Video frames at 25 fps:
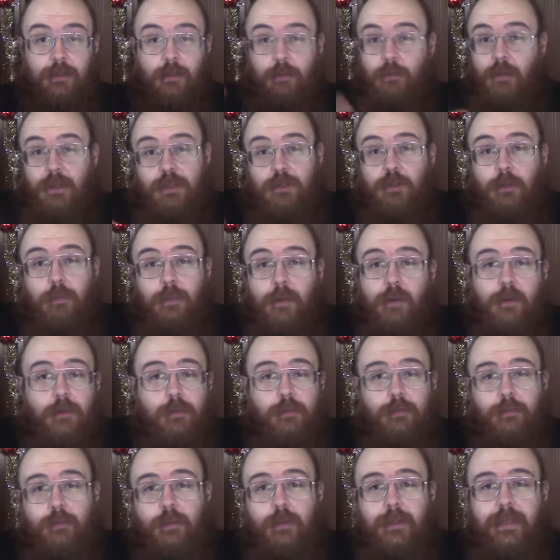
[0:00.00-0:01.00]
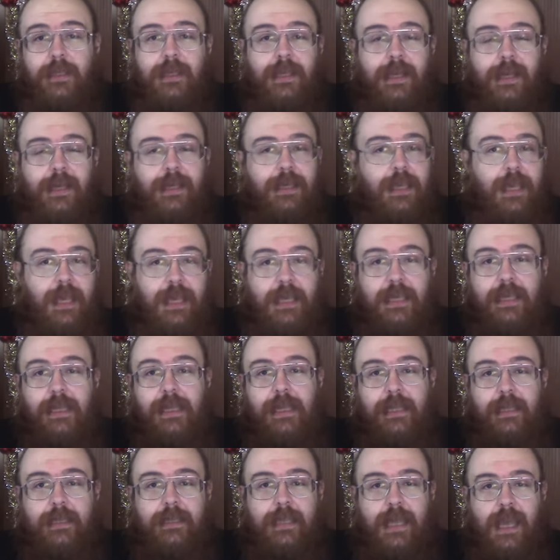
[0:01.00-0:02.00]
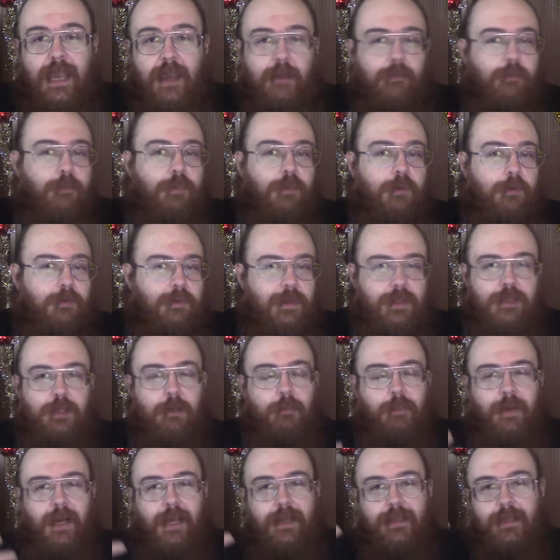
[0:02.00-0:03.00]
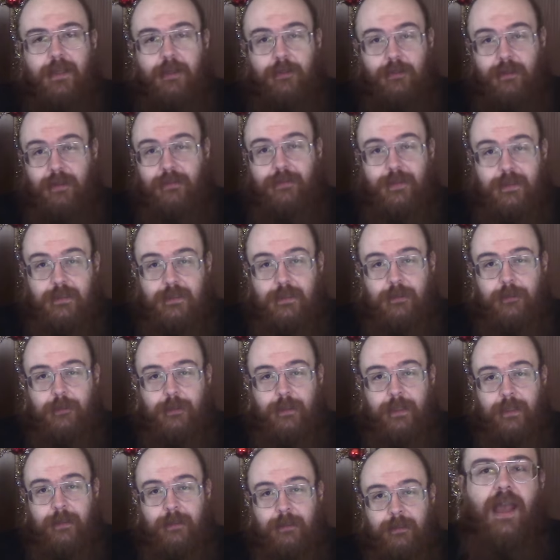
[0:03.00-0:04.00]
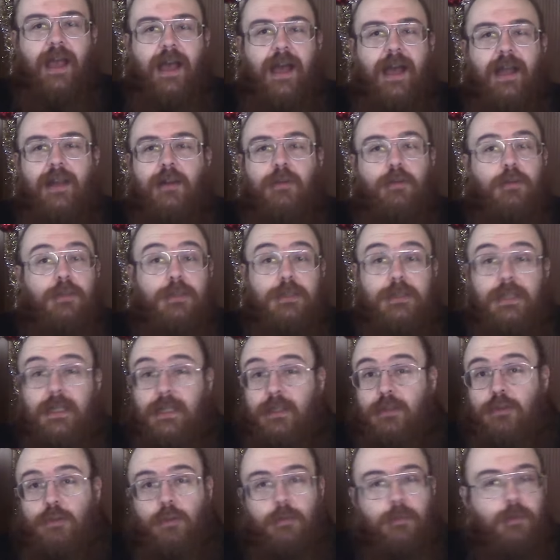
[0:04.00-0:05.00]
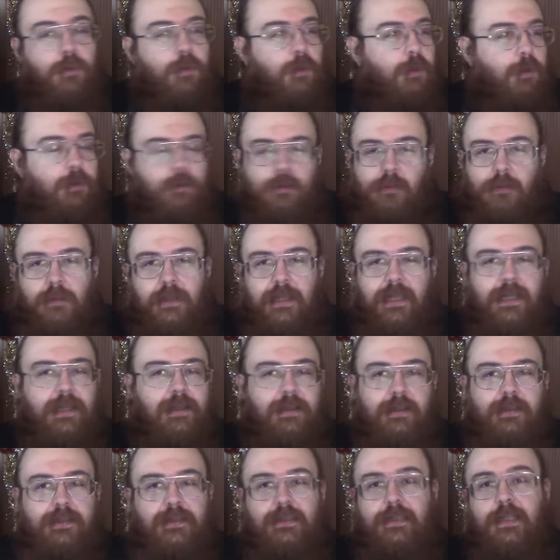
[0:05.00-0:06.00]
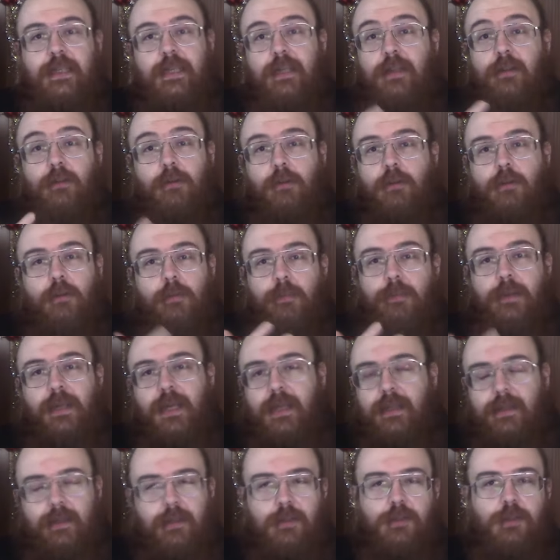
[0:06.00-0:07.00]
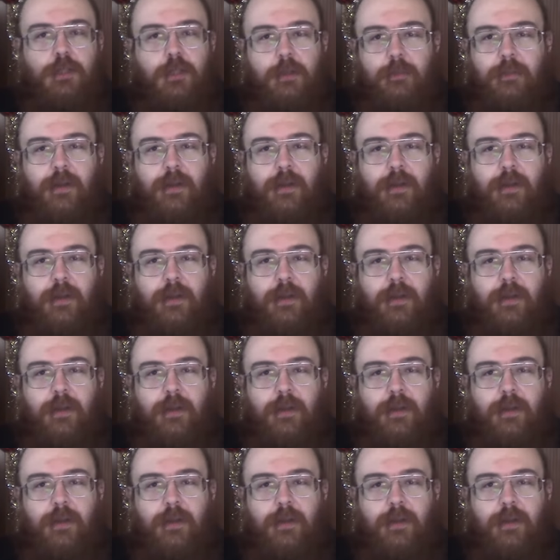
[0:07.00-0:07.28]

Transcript: Questo però non vuol dire che il tempo faccia parte di una fazione allo stesso modo il singolo PNG